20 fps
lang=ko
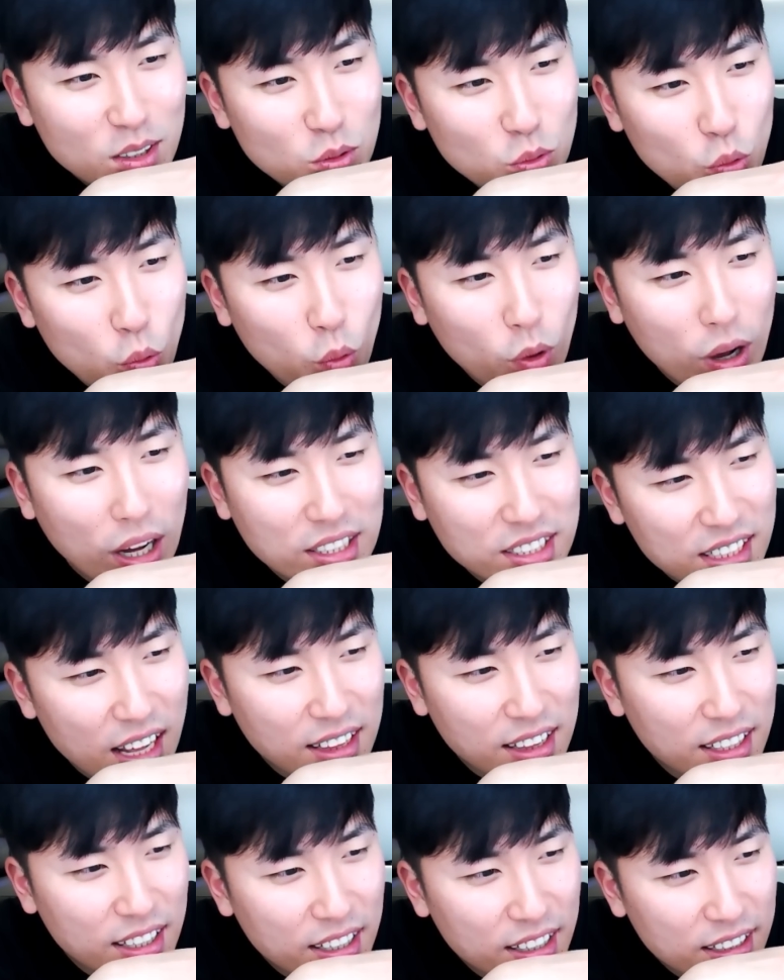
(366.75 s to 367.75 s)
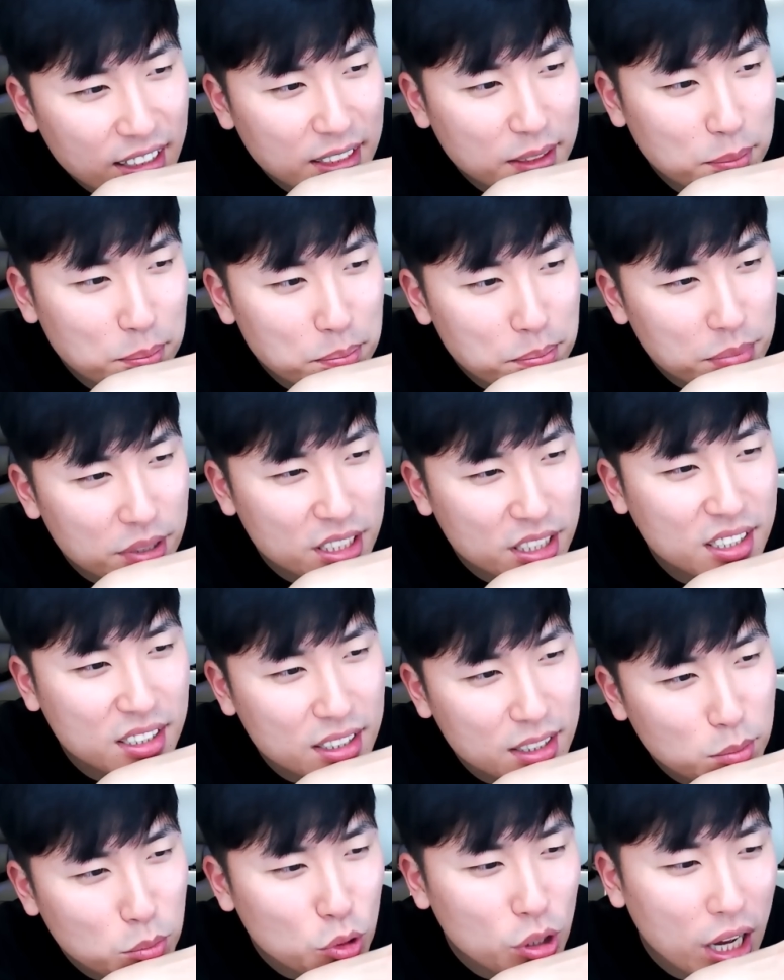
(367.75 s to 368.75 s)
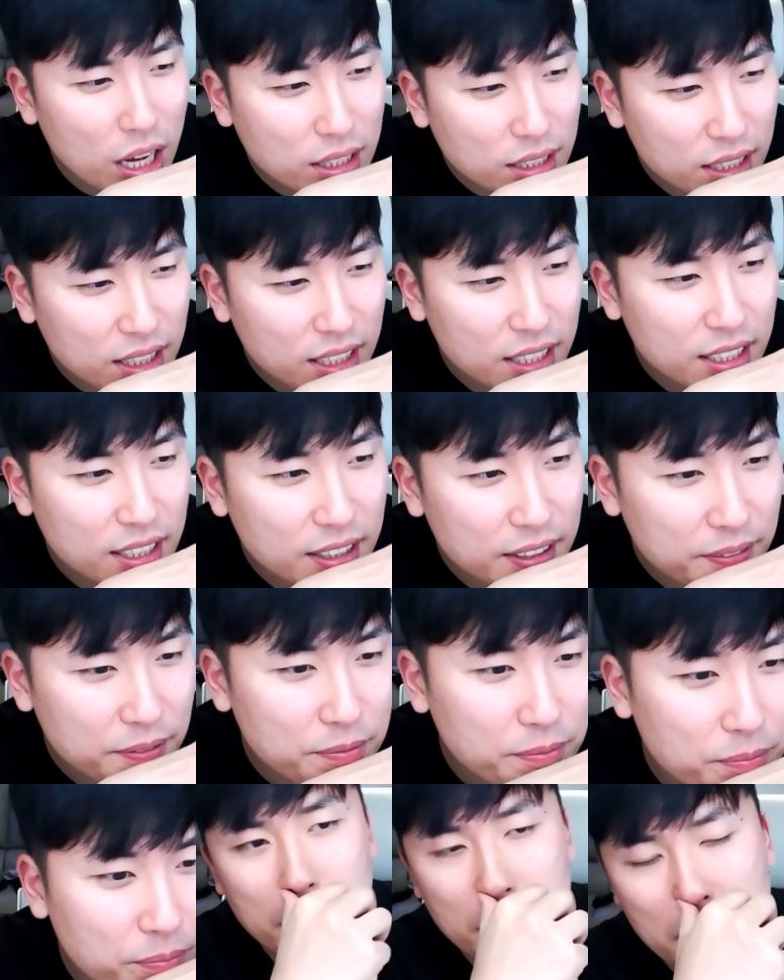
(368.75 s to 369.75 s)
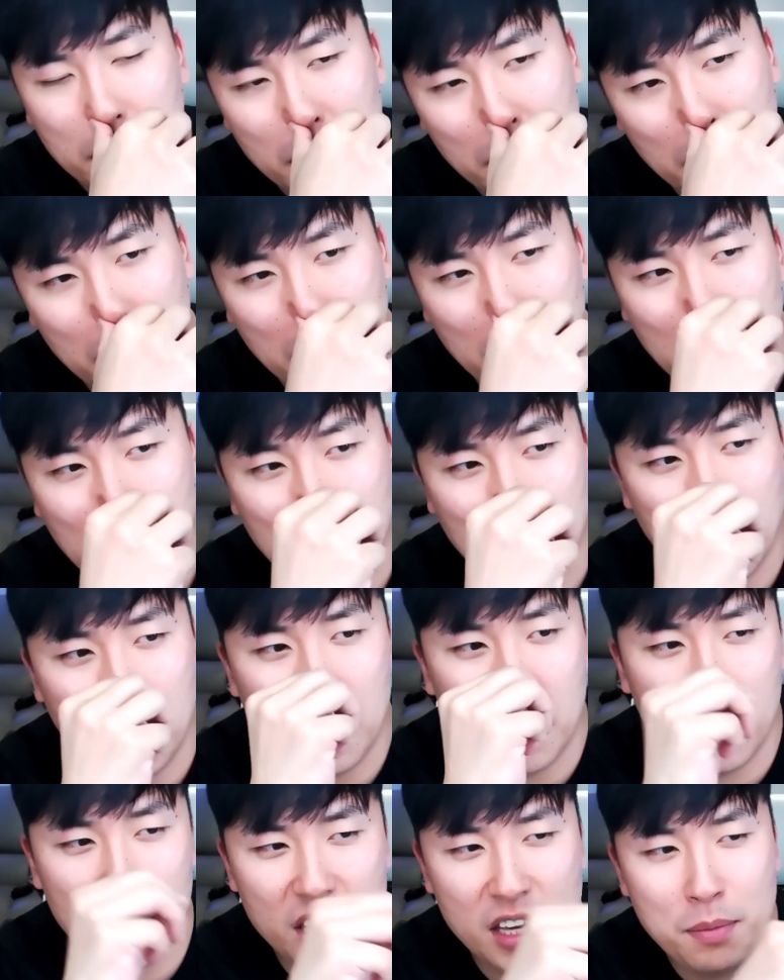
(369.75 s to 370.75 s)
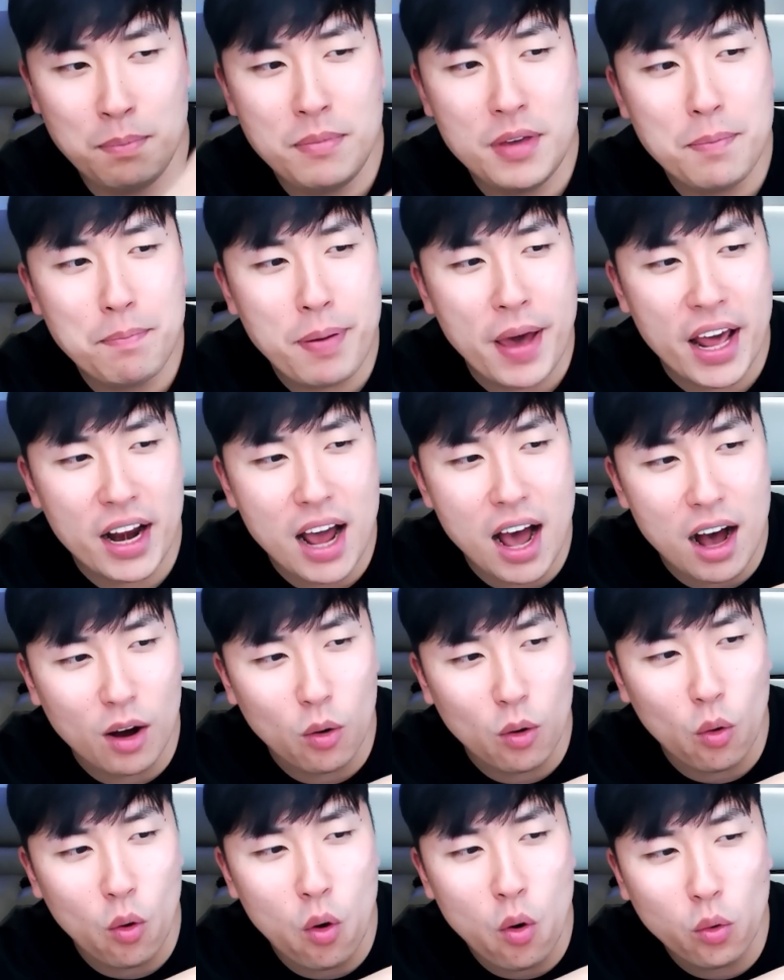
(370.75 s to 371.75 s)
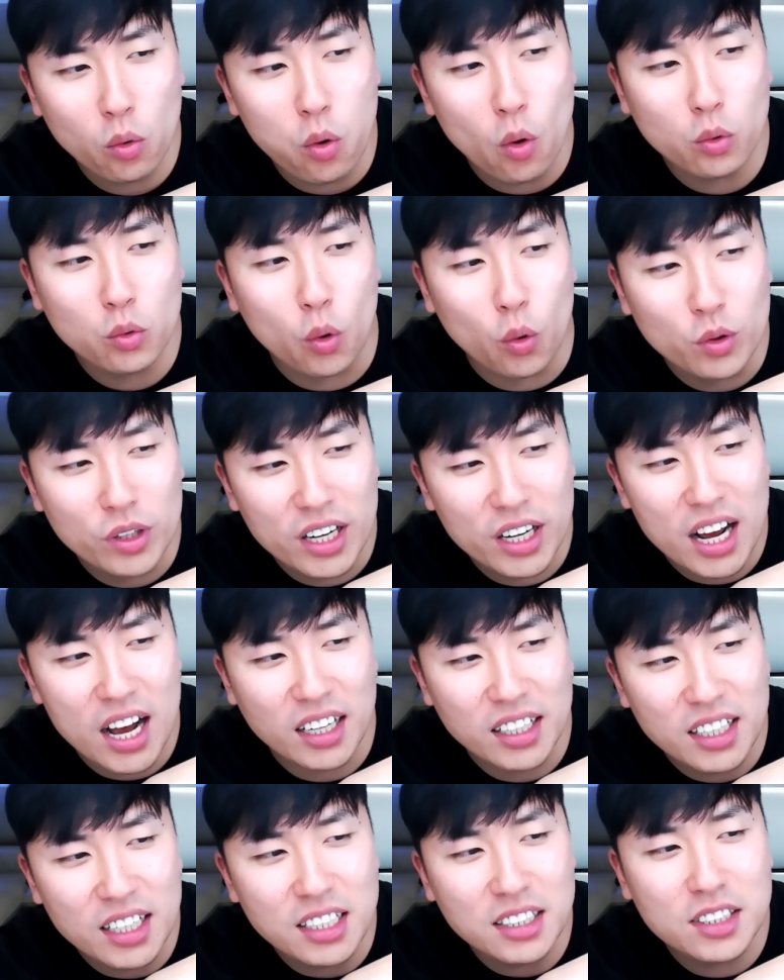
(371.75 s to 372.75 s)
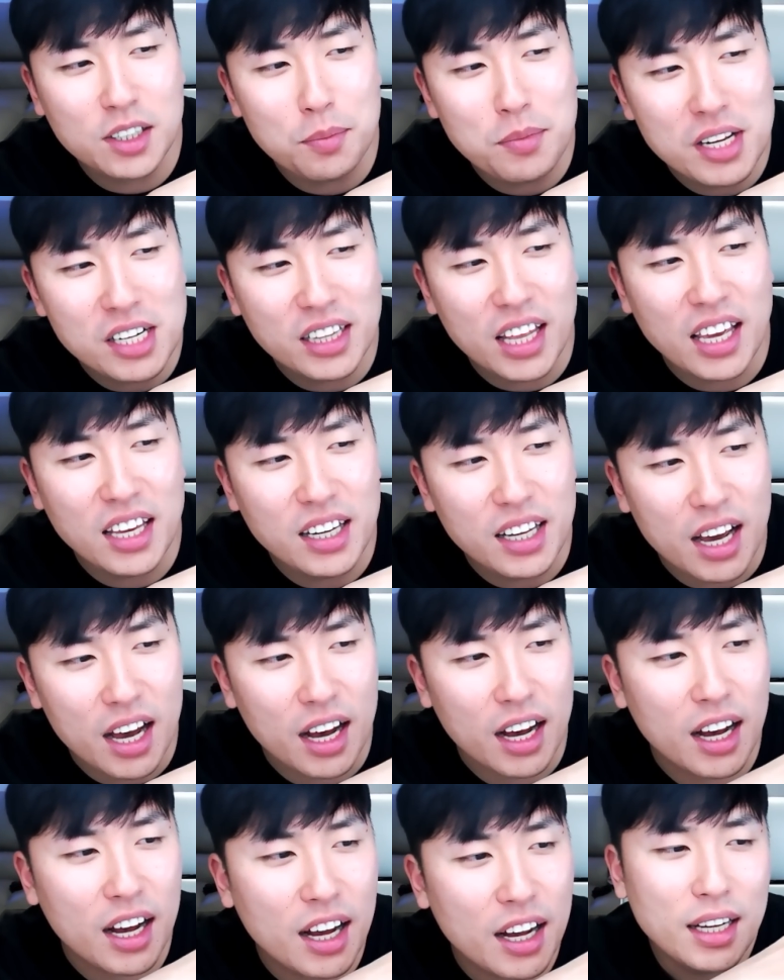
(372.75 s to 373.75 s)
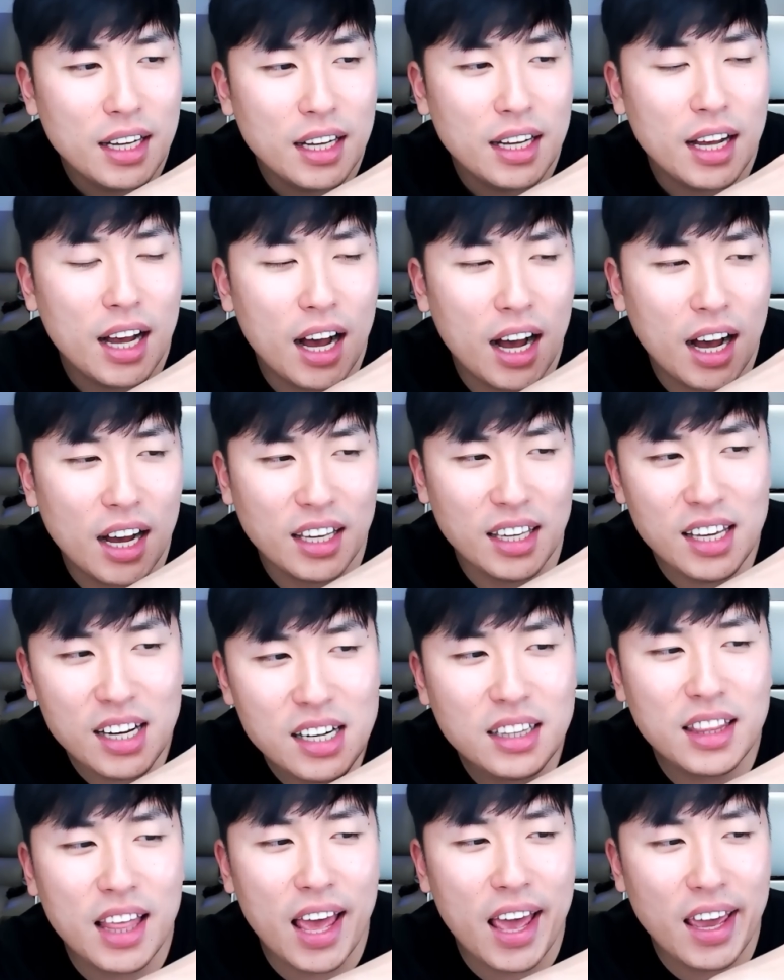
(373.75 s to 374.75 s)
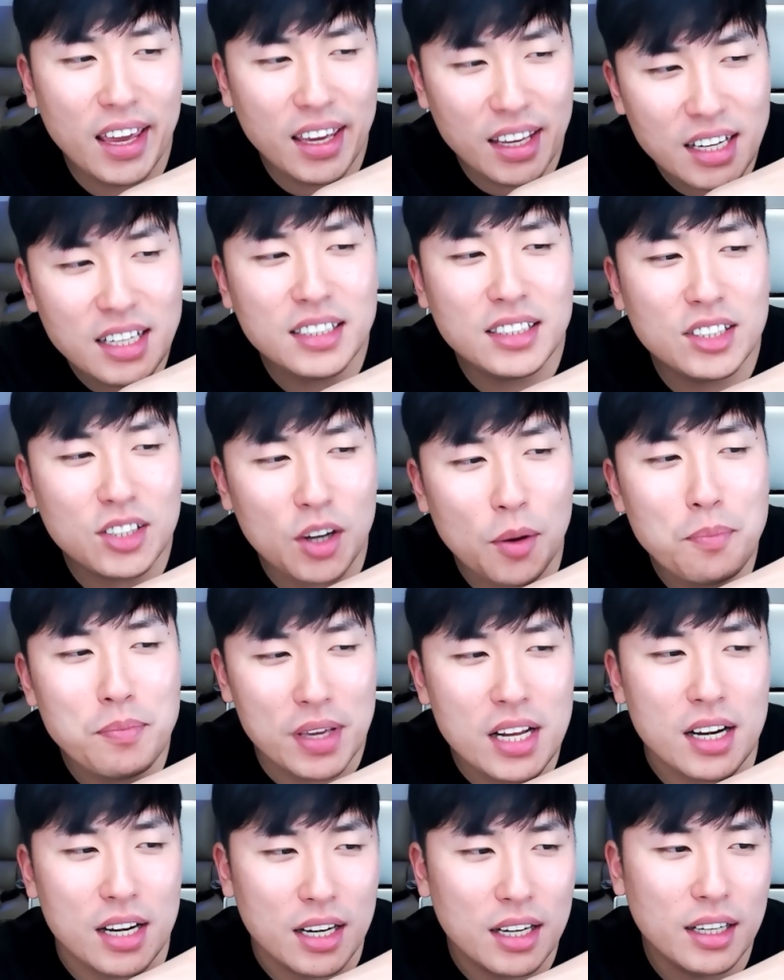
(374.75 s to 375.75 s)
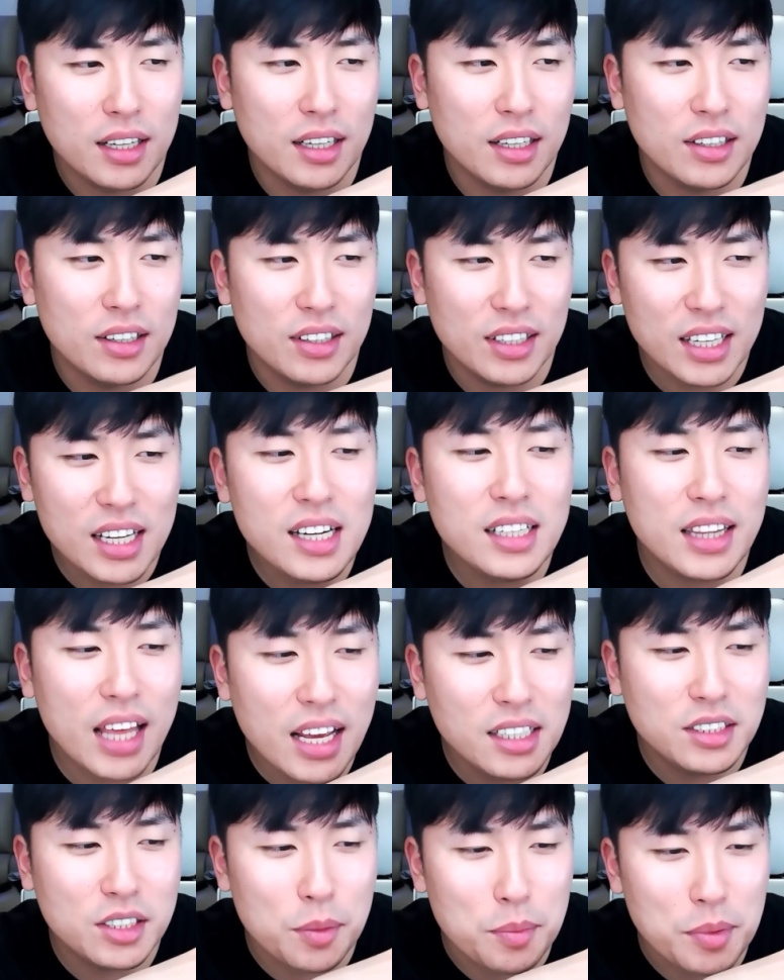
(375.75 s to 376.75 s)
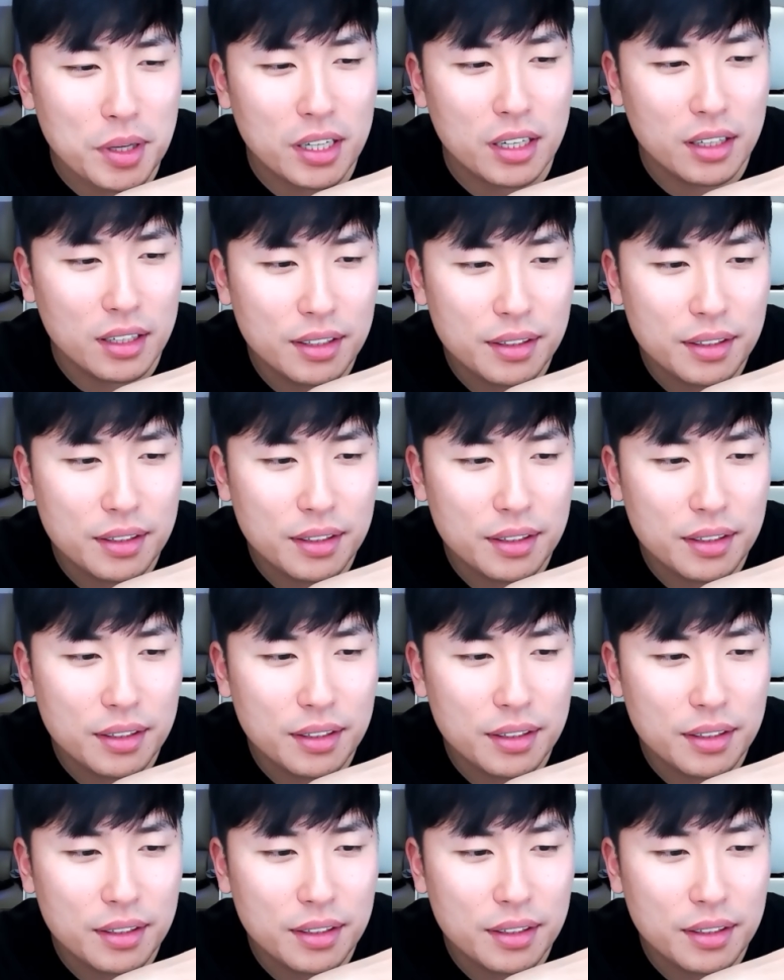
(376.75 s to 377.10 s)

똑같진 않네. 비스무리하다. 어 인민패랑 홍콩 돈이랑 1.1 대 1이야. 아 1대 1.1. 어 1 대 1.1.